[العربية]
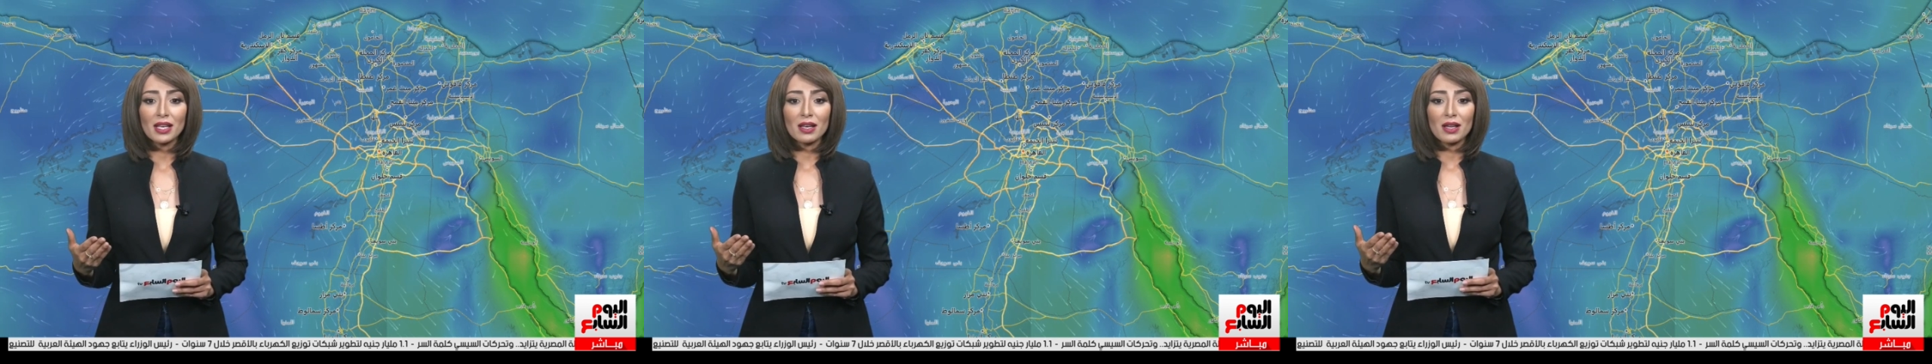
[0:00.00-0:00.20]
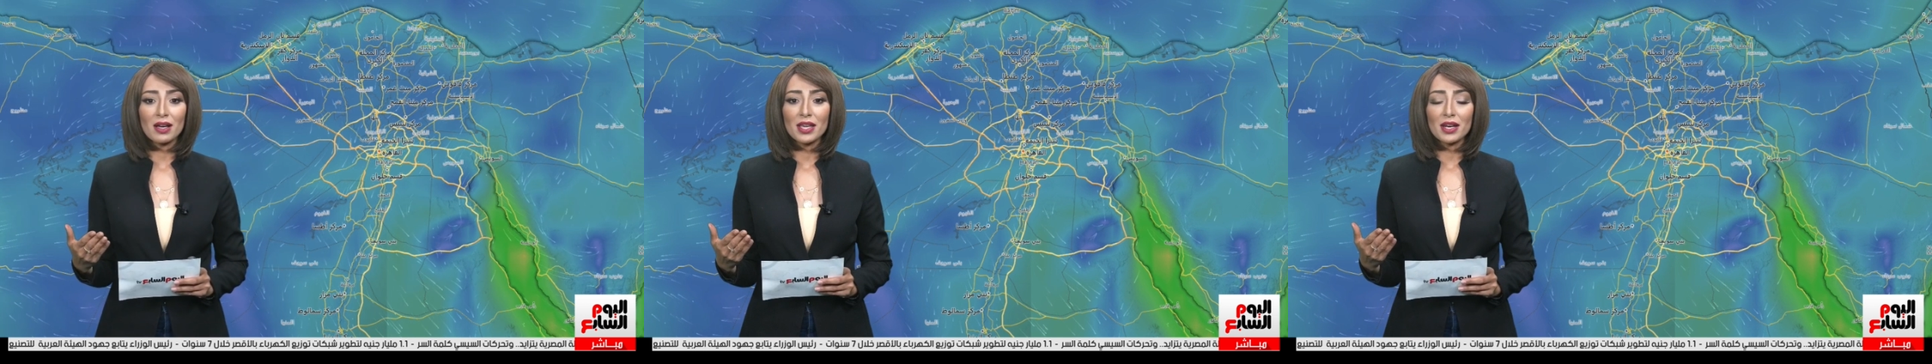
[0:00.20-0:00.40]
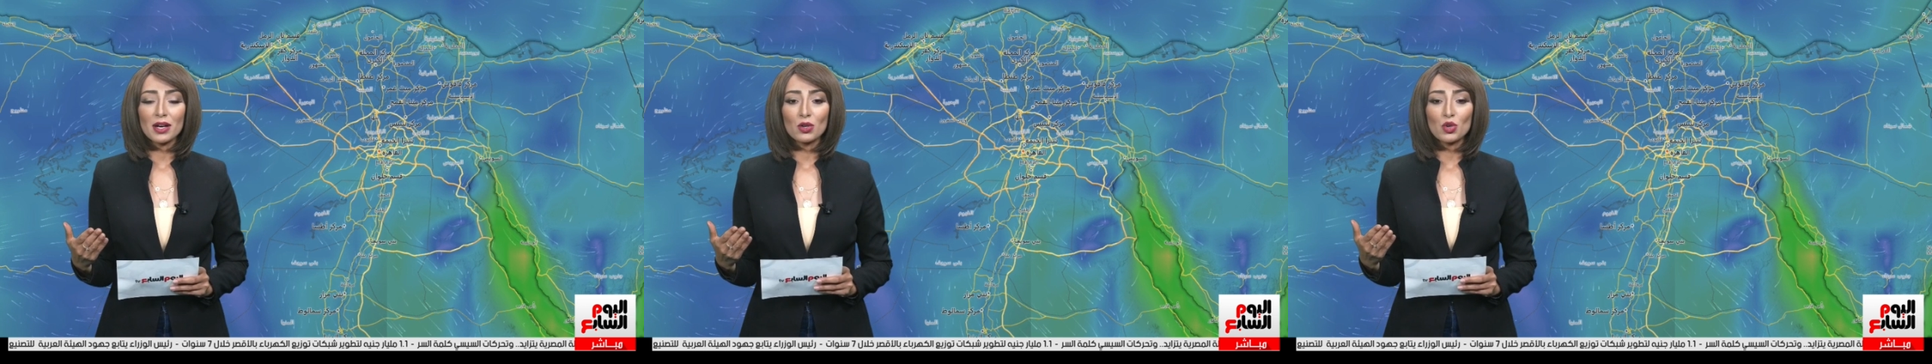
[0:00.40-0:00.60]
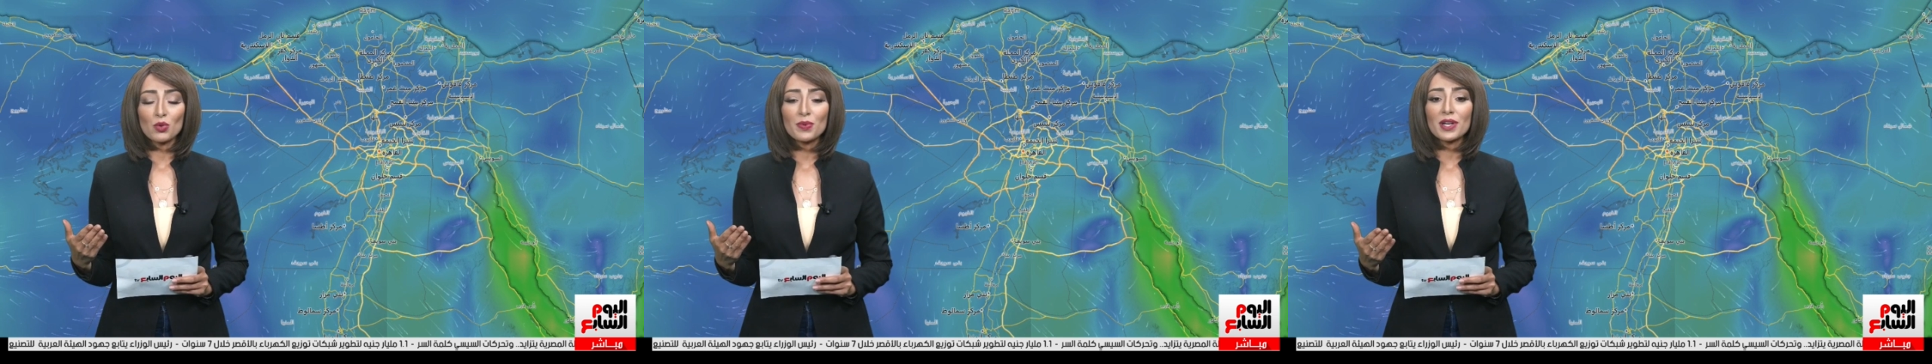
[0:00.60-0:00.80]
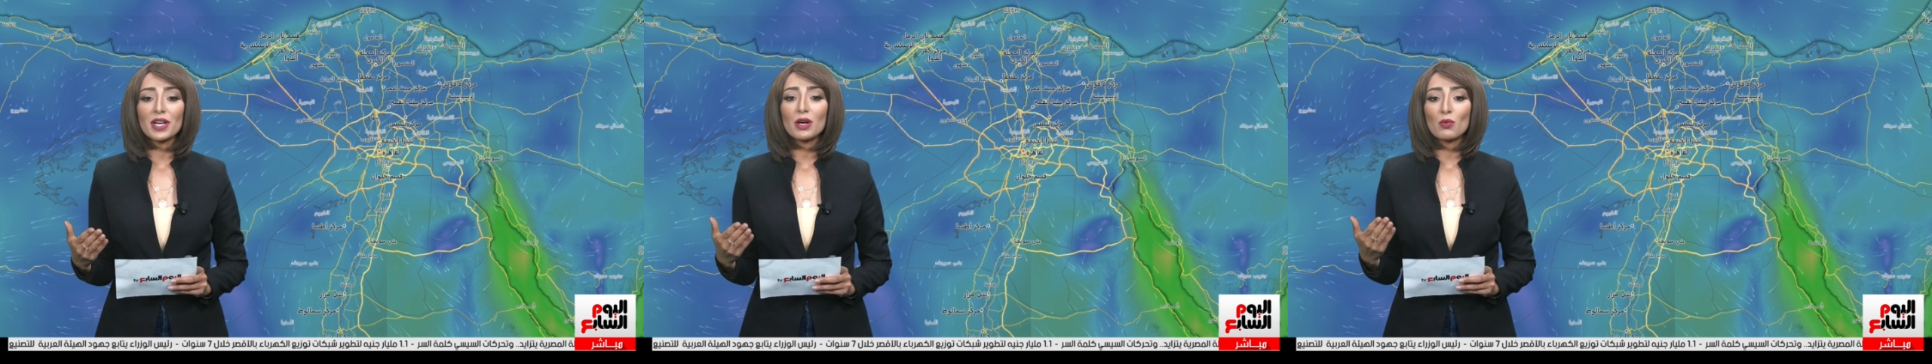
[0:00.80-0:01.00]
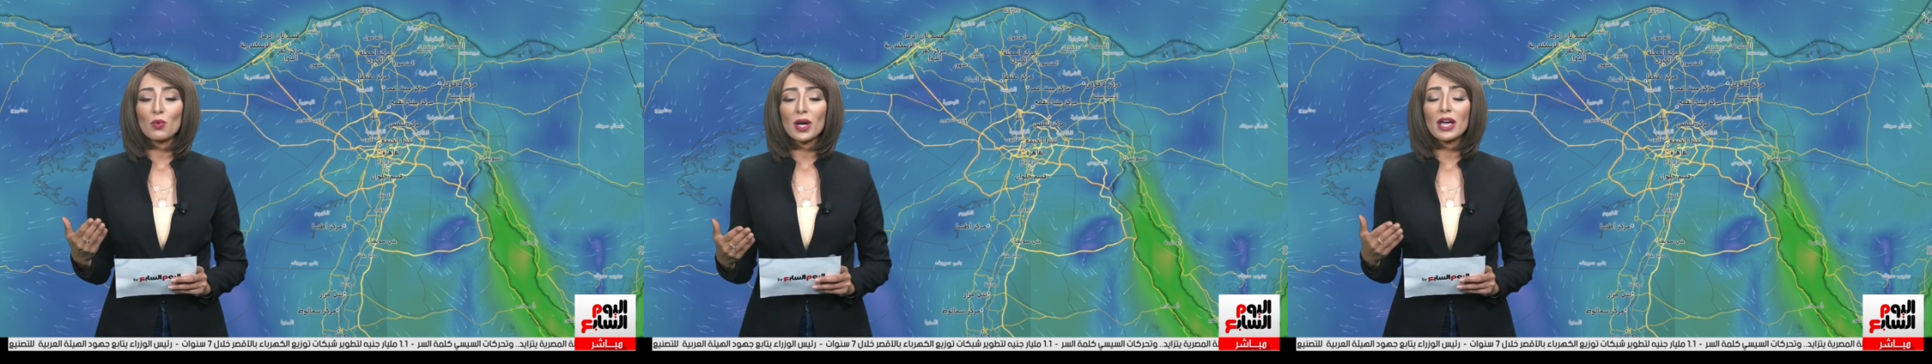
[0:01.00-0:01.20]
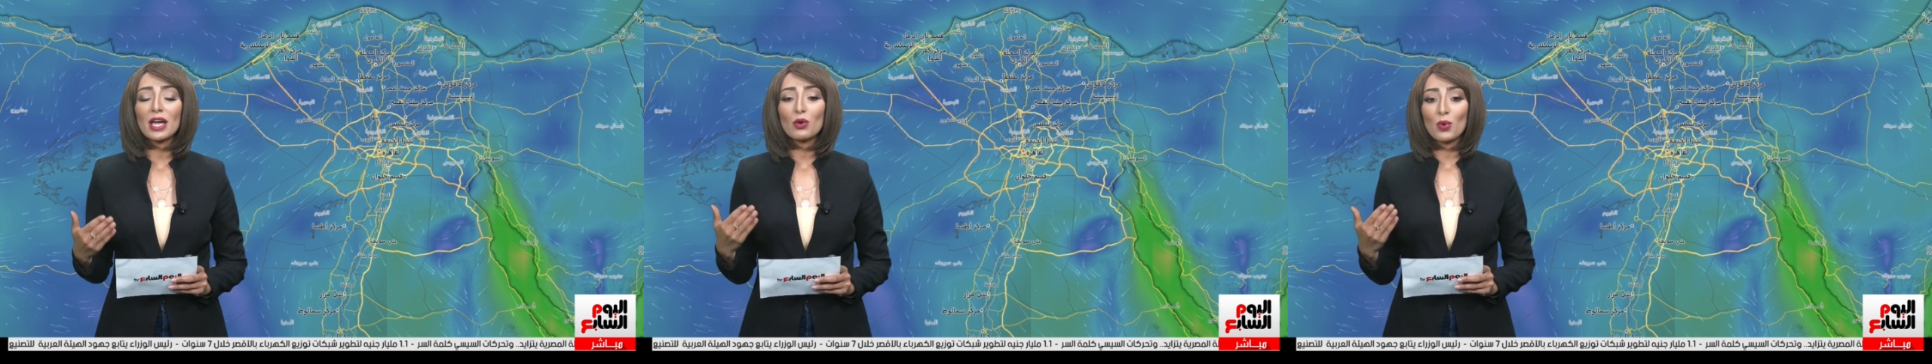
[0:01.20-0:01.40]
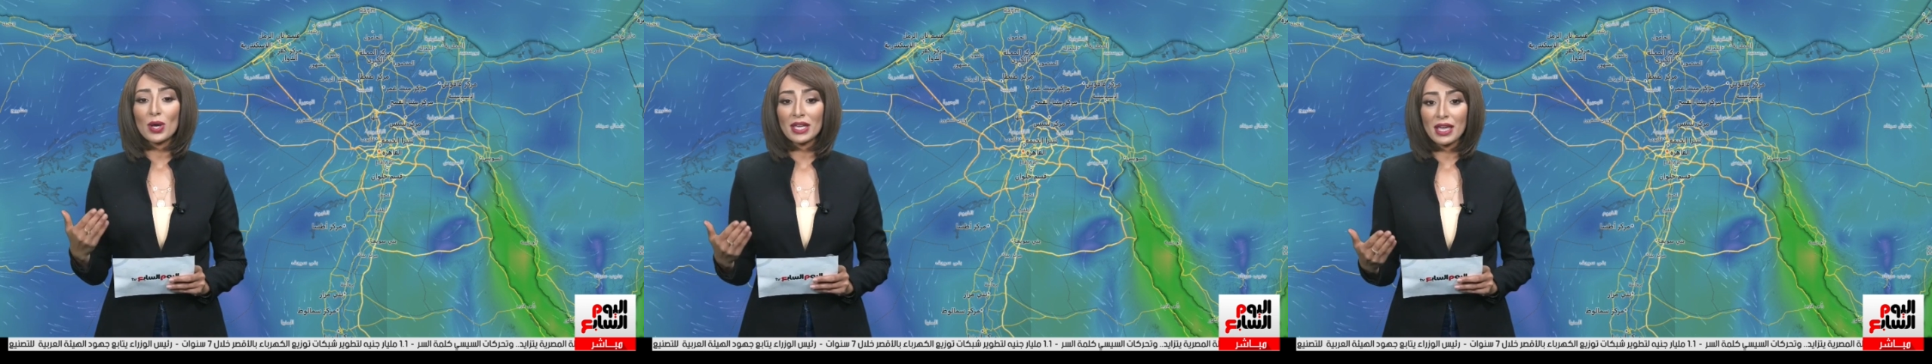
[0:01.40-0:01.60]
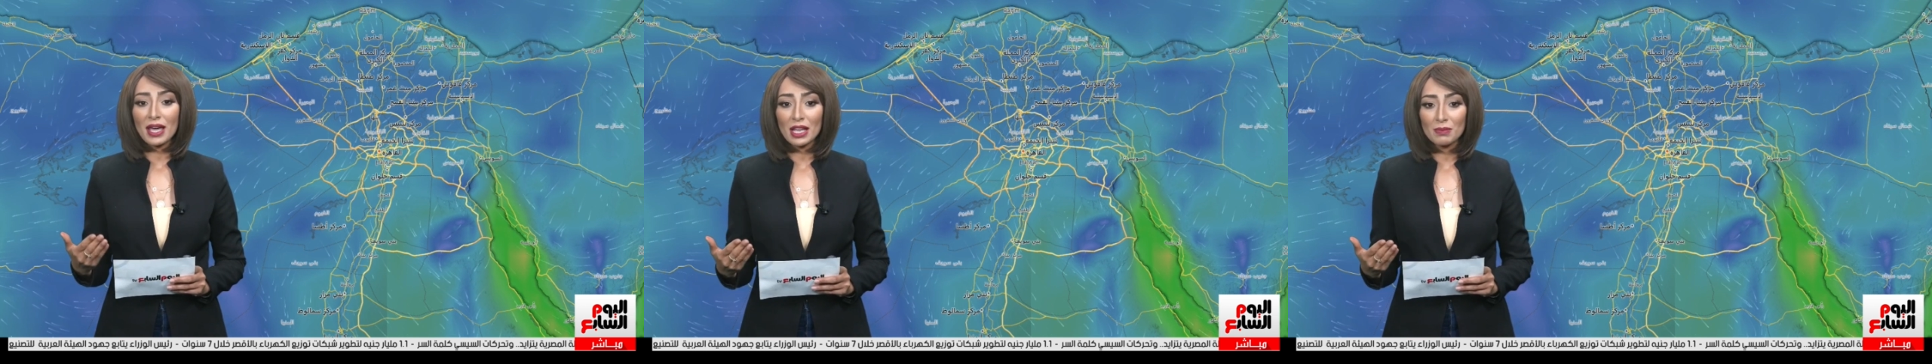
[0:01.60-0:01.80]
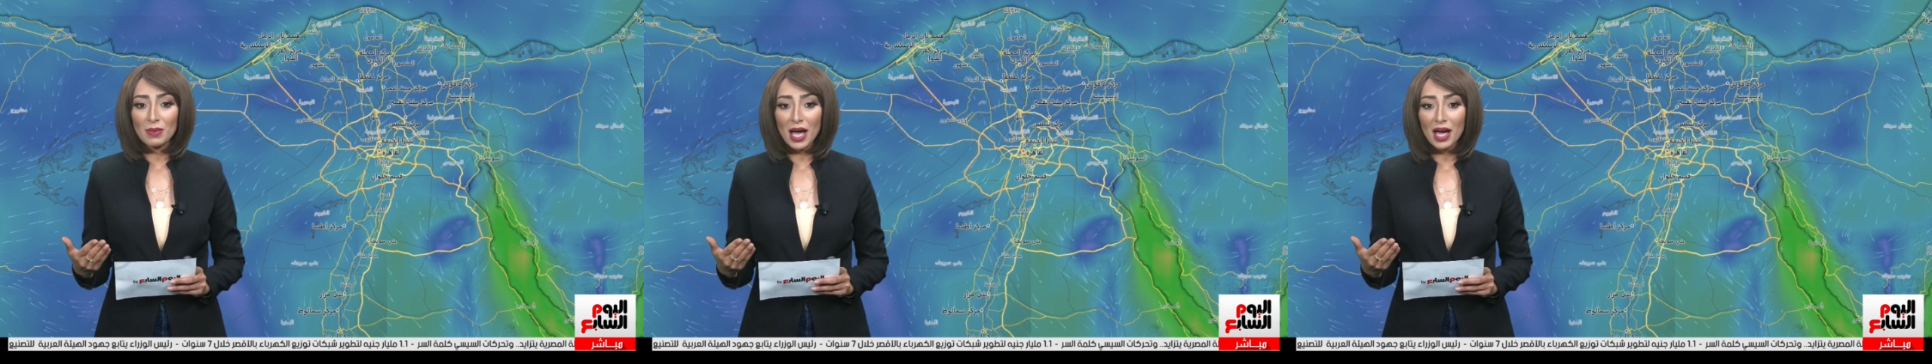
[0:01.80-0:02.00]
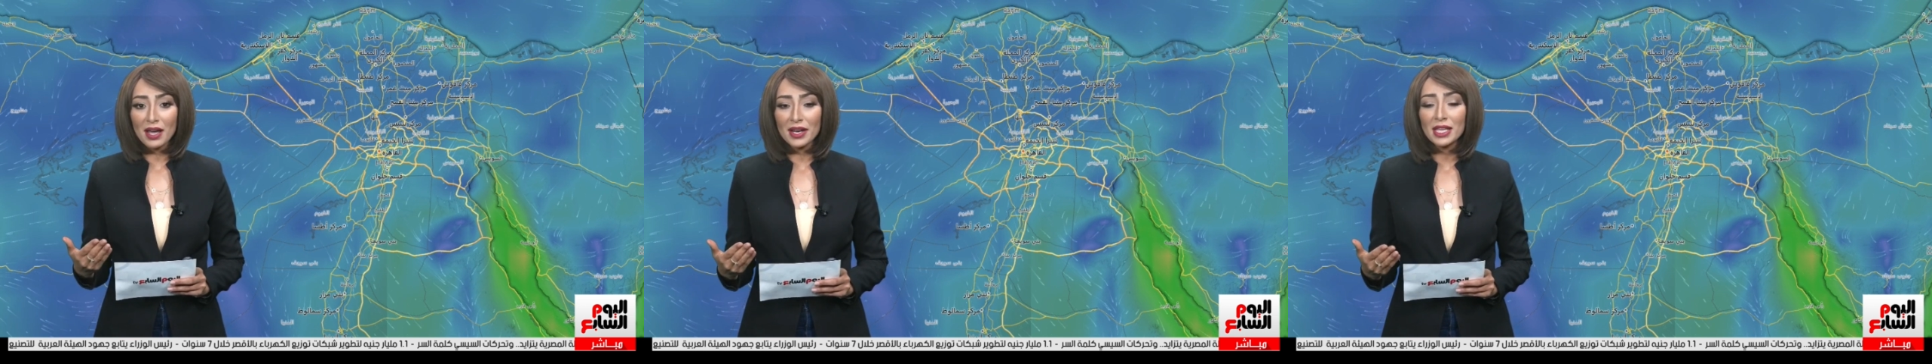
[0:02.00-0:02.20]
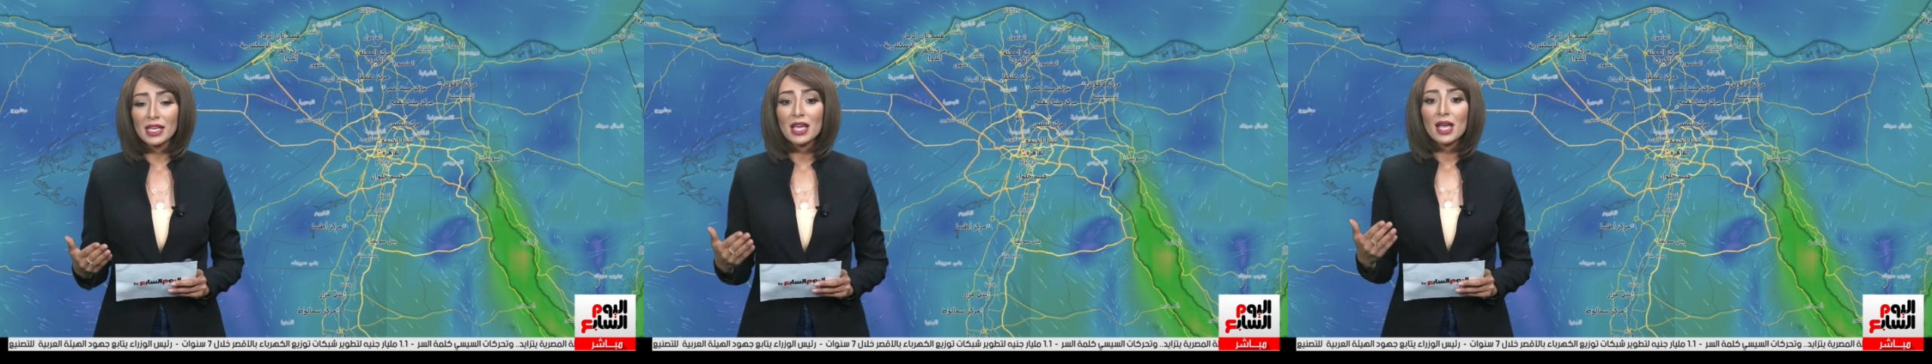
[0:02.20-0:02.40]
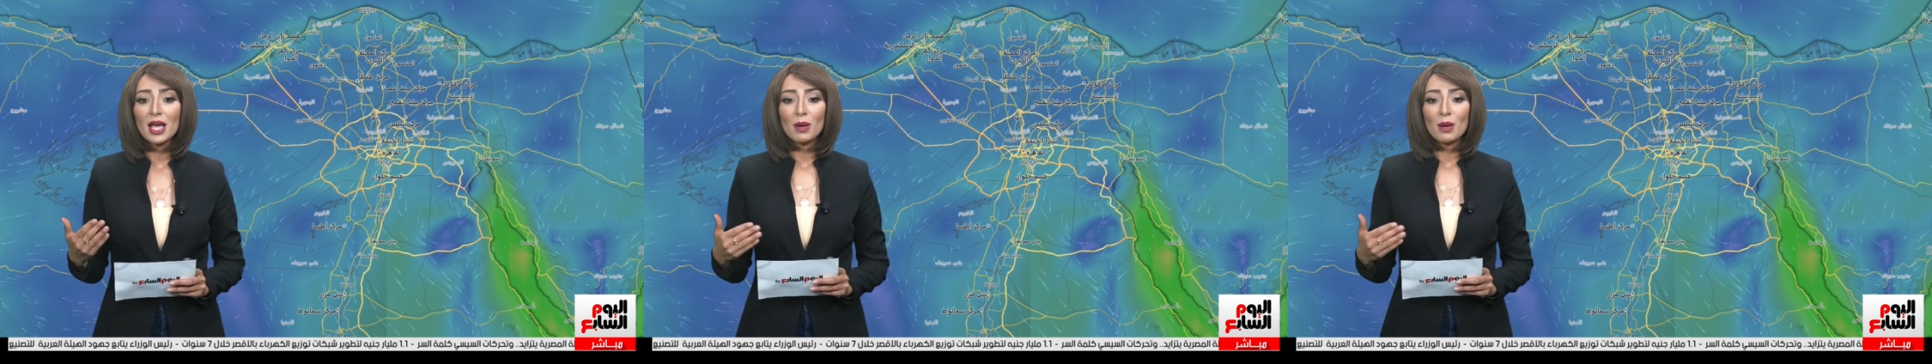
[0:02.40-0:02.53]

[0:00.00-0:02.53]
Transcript: القاهرة الكبرى والوجه البحري